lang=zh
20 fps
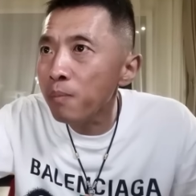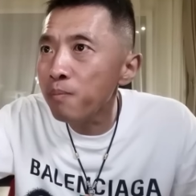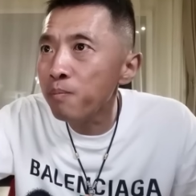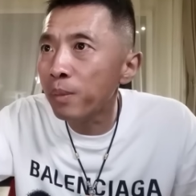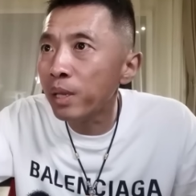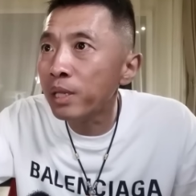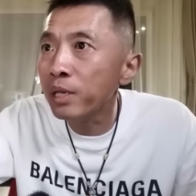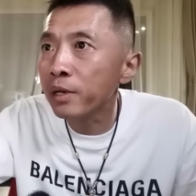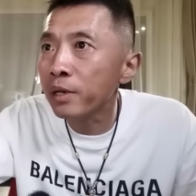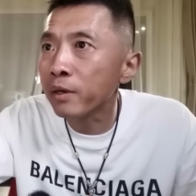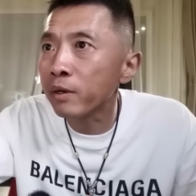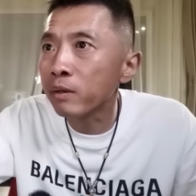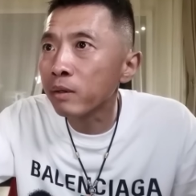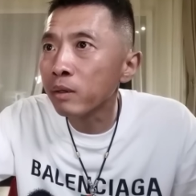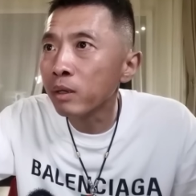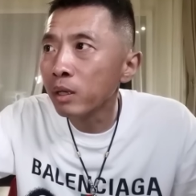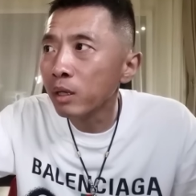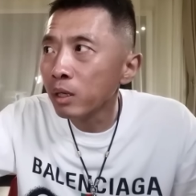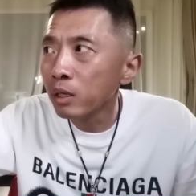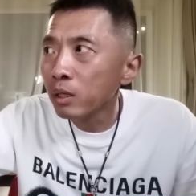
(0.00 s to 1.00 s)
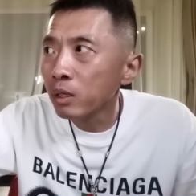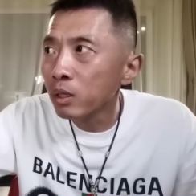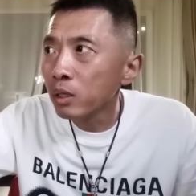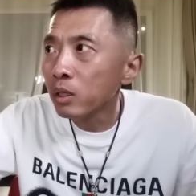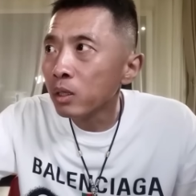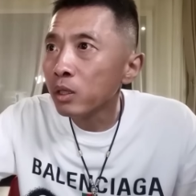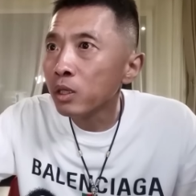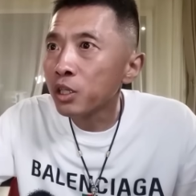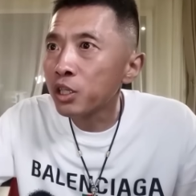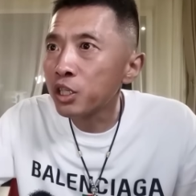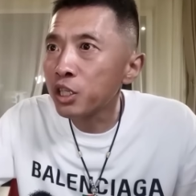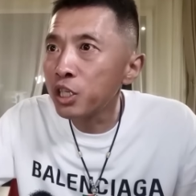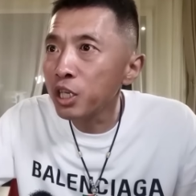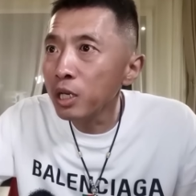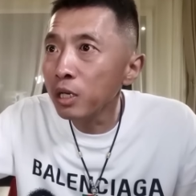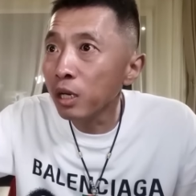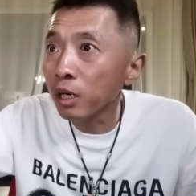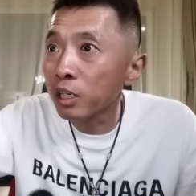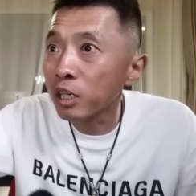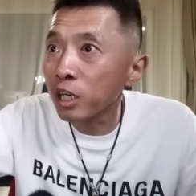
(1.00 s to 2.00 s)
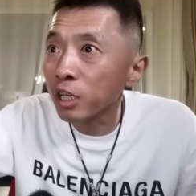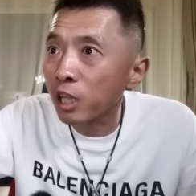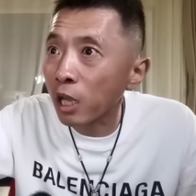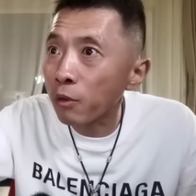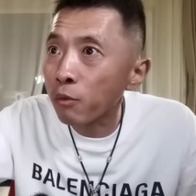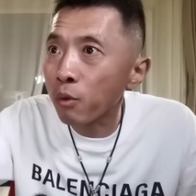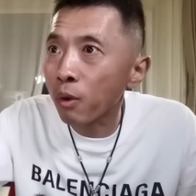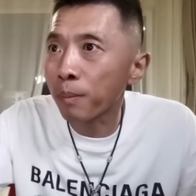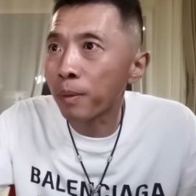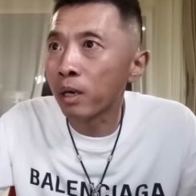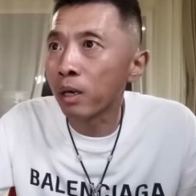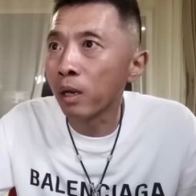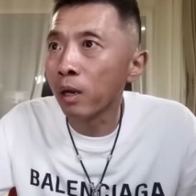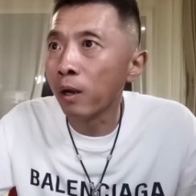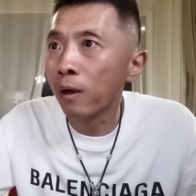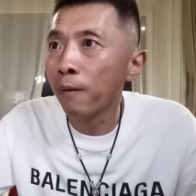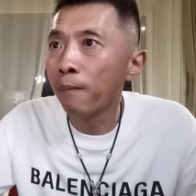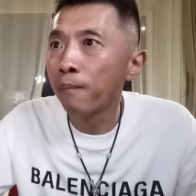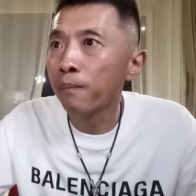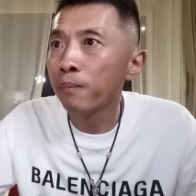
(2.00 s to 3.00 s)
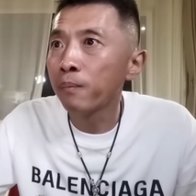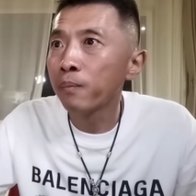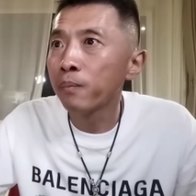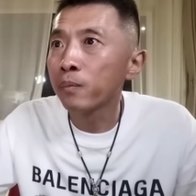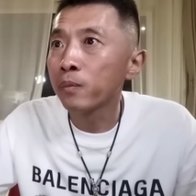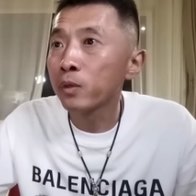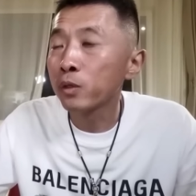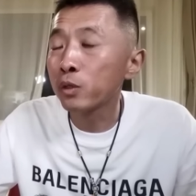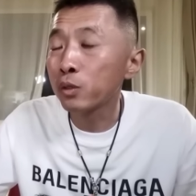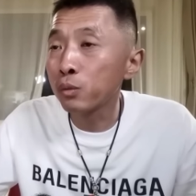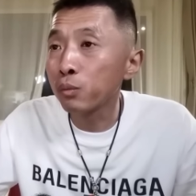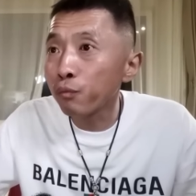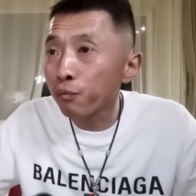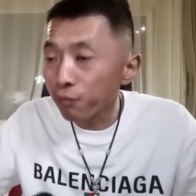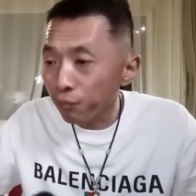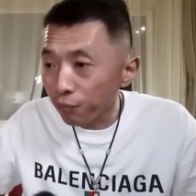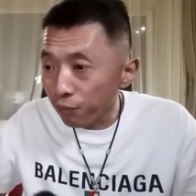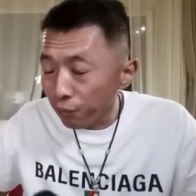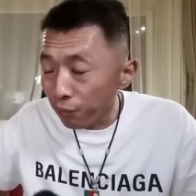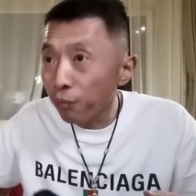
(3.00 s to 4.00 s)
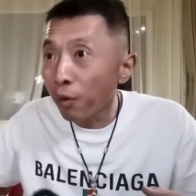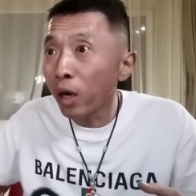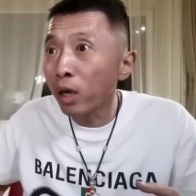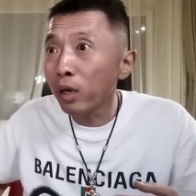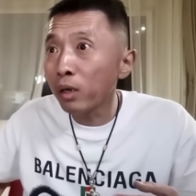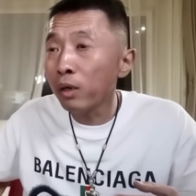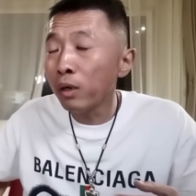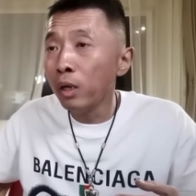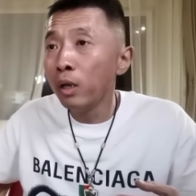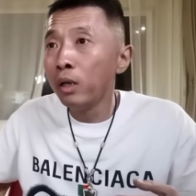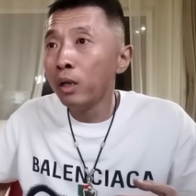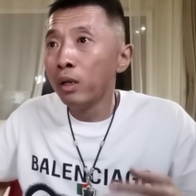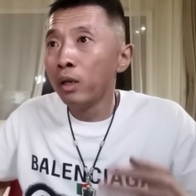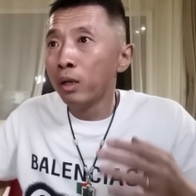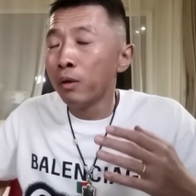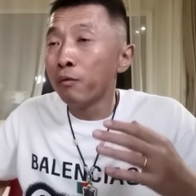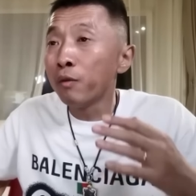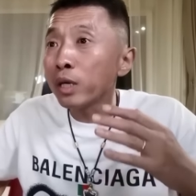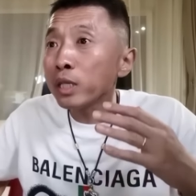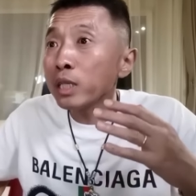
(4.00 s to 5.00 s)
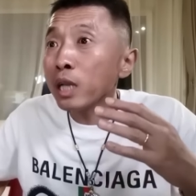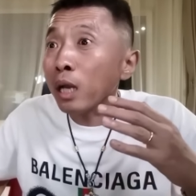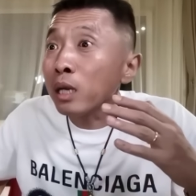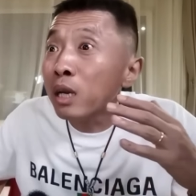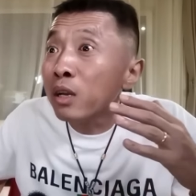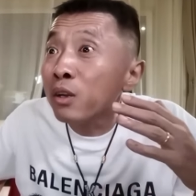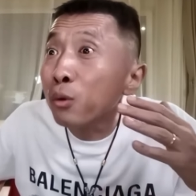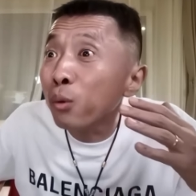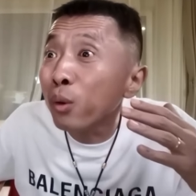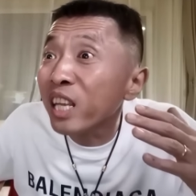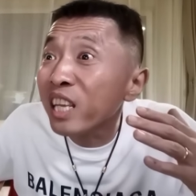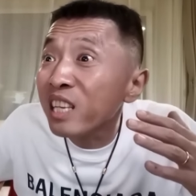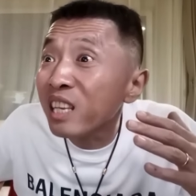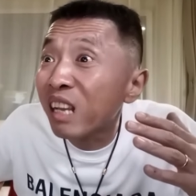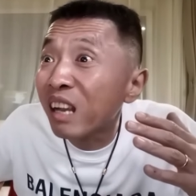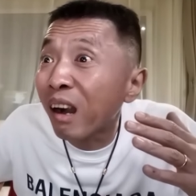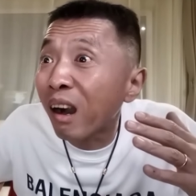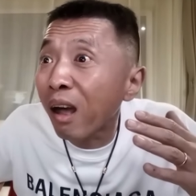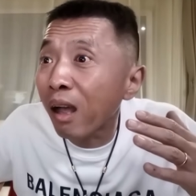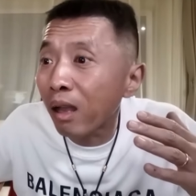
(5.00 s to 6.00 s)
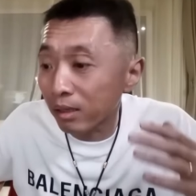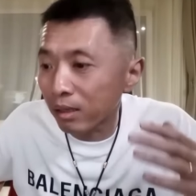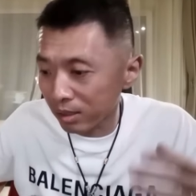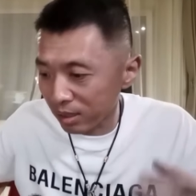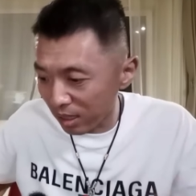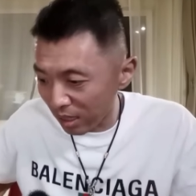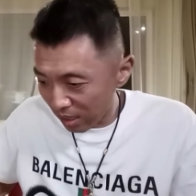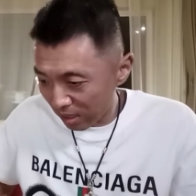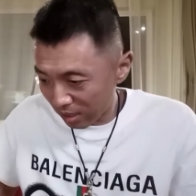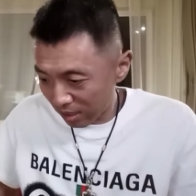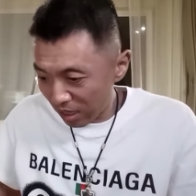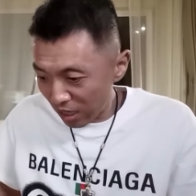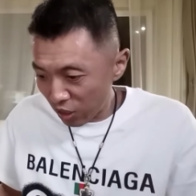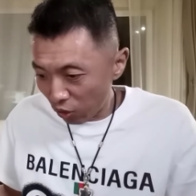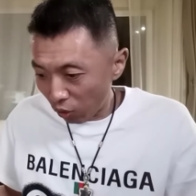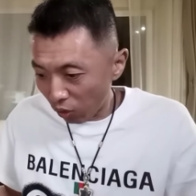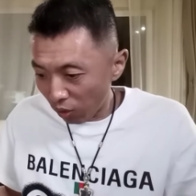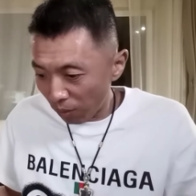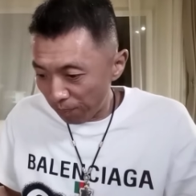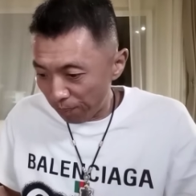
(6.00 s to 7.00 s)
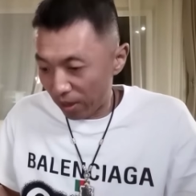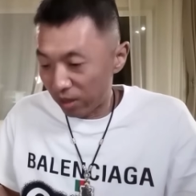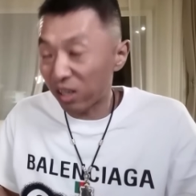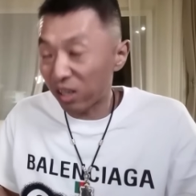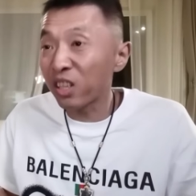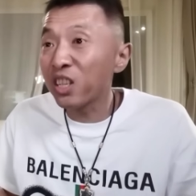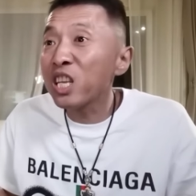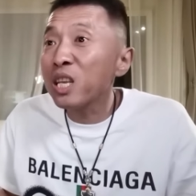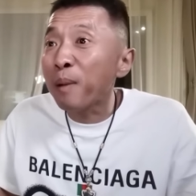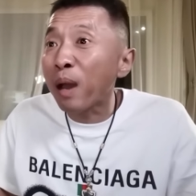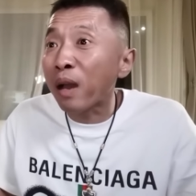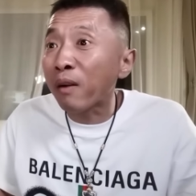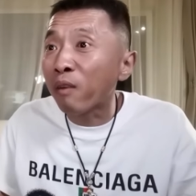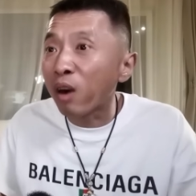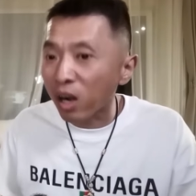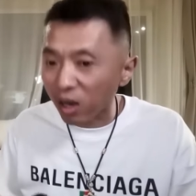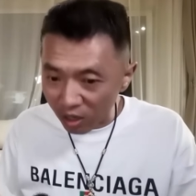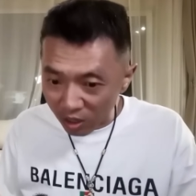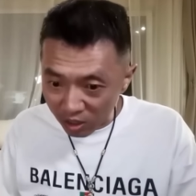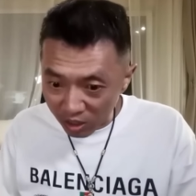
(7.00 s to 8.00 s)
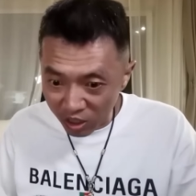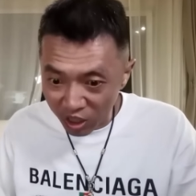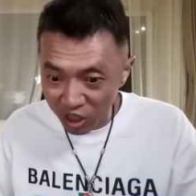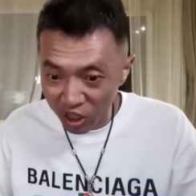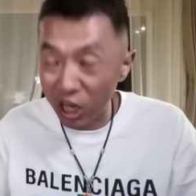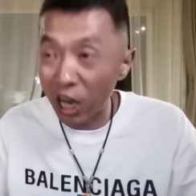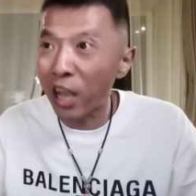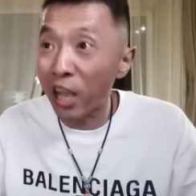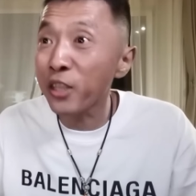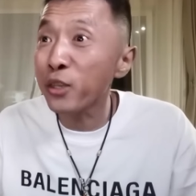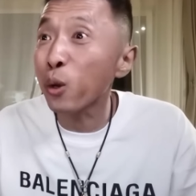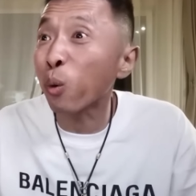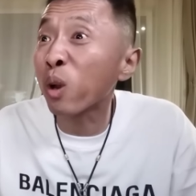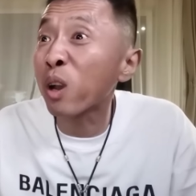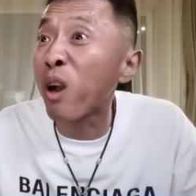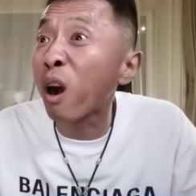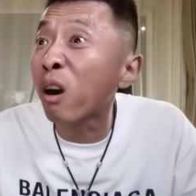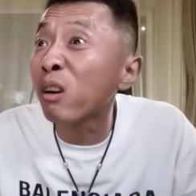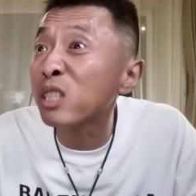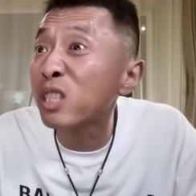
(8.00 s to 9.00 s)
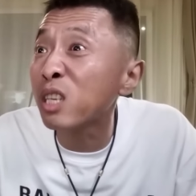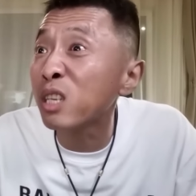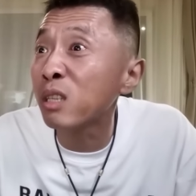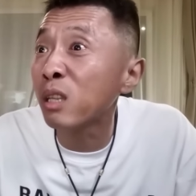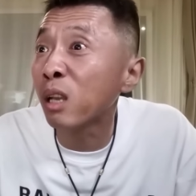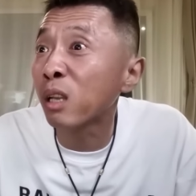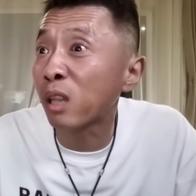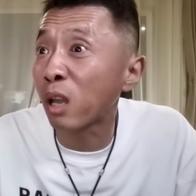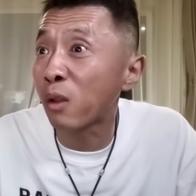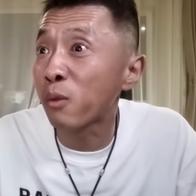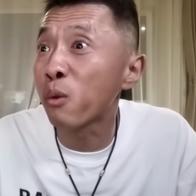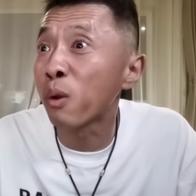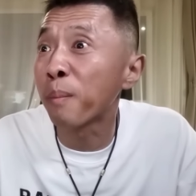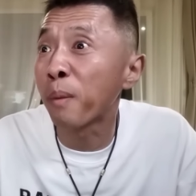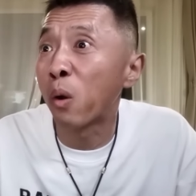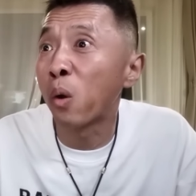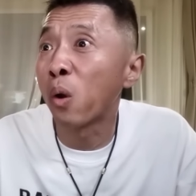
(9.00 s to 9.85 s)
门铃，进了这单元门了。就汪汪家人过来一看，这个这小子绷着那一百万，前脚刚进那个单元门。